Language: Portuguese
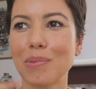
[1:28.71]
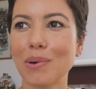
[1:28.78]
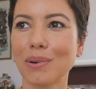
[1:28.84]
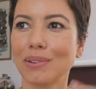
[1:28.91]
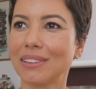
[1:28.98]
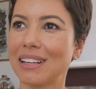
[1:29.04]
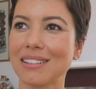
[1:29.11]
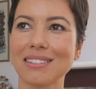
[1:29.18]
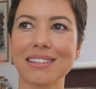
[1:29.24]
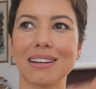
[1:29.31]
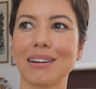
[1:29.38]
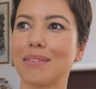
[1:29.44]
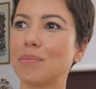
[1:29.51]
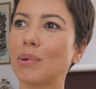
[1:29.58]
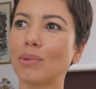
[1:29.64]
pouco
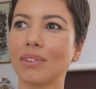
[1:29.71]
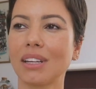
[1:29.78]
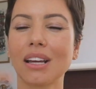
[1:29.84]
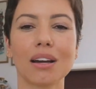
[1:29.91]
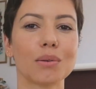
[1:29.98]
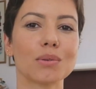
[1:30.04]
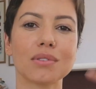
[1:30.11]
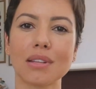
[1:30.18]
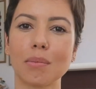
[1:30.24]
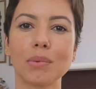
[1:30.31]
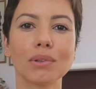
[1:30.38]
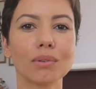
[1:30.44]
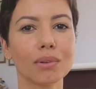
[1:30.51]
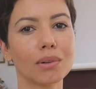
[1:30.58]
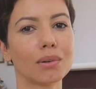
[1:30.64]
dessa montanha russa
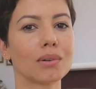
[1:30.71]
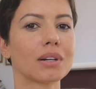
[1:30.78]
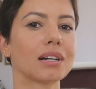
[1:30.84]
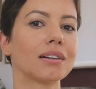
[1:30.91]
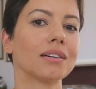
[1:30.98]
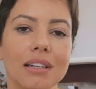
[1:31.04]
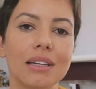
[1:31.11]
muito louca,